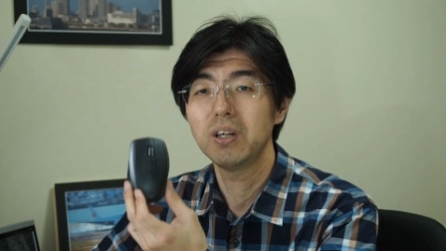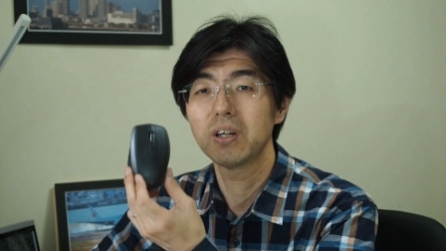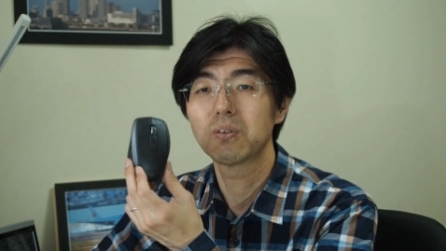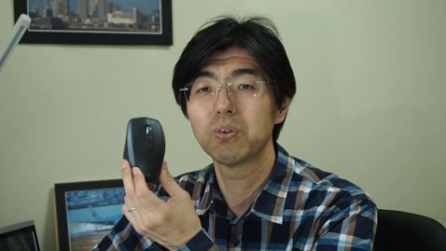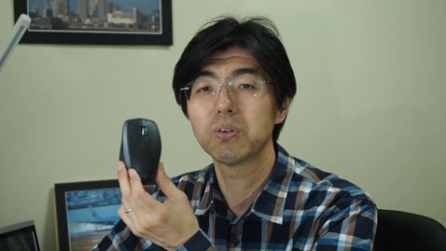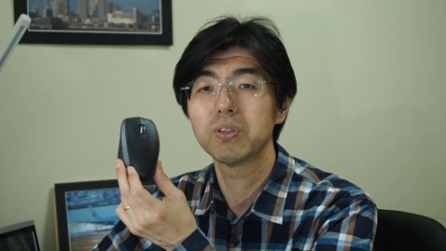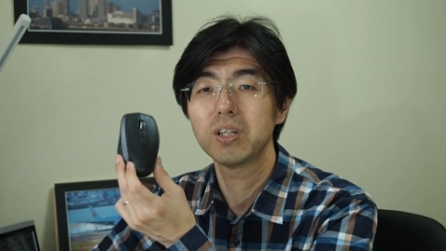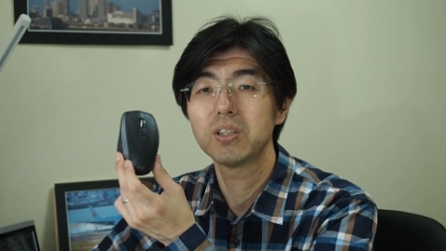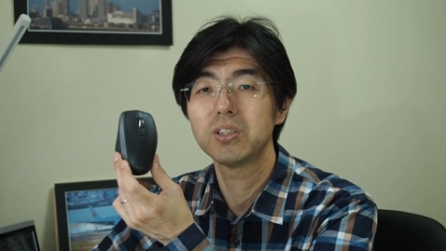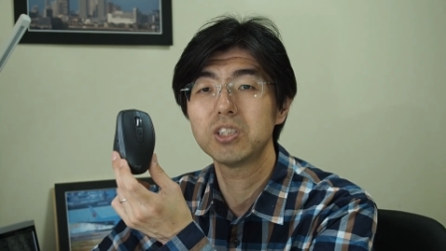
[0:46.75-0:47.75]
えー、これをね
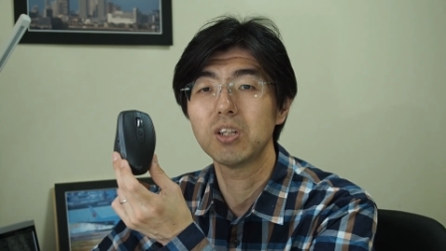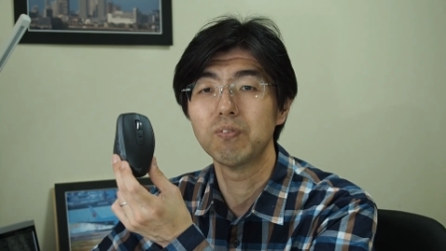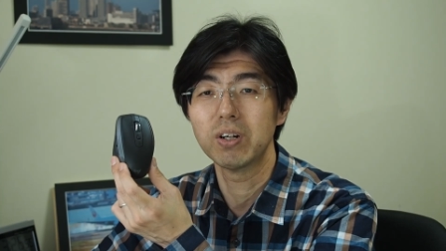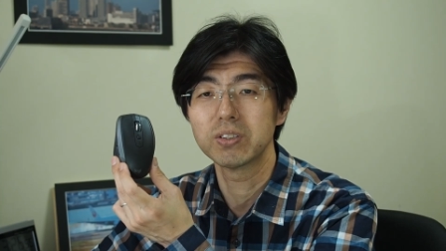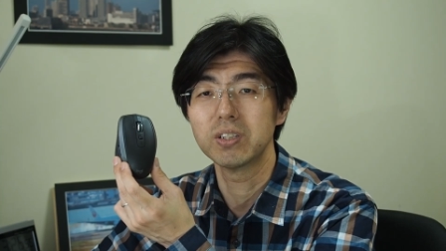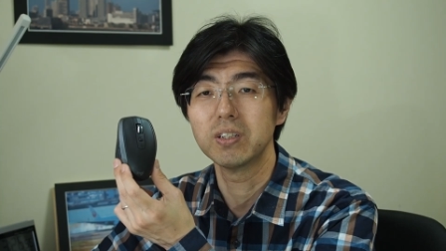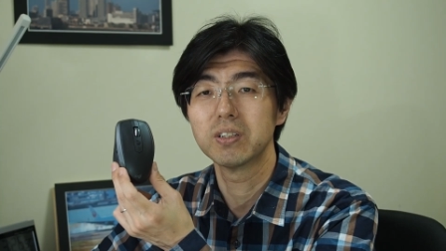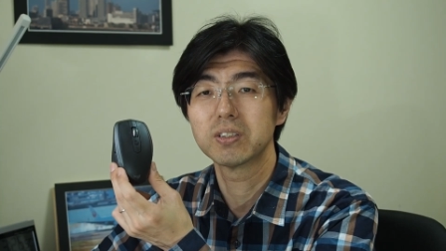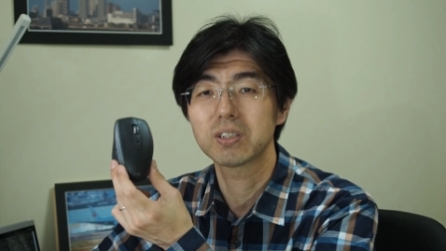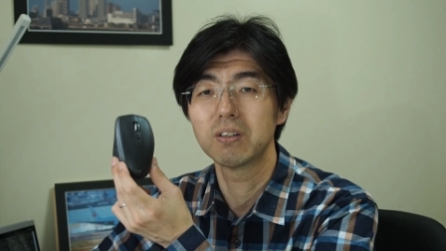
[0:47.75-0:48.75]
1台のマウスで
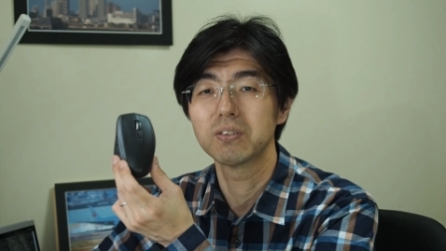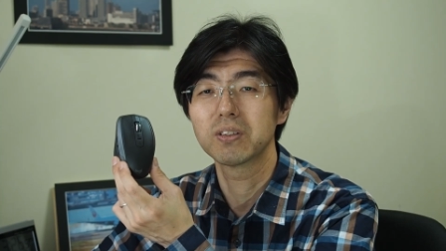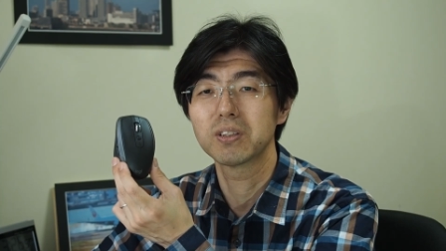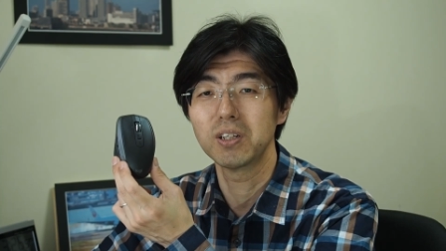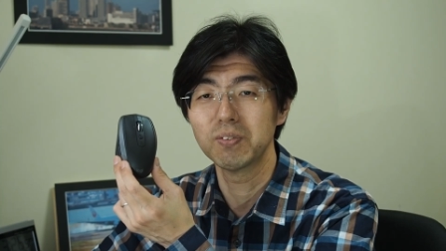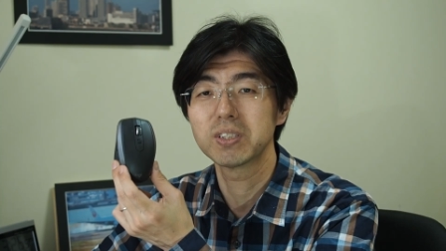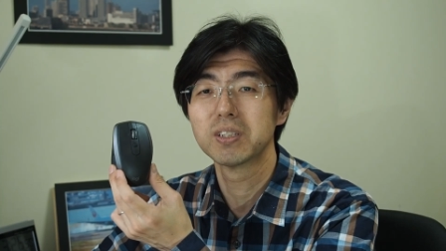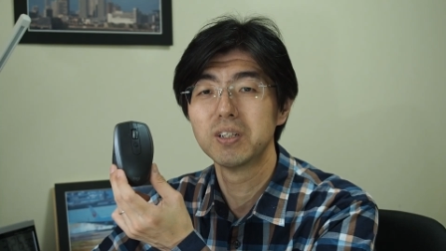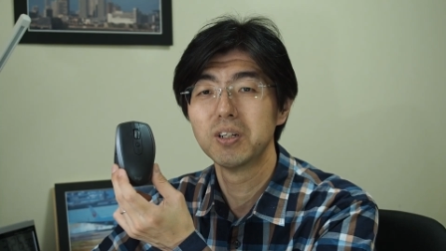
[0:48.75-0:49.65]
使っています、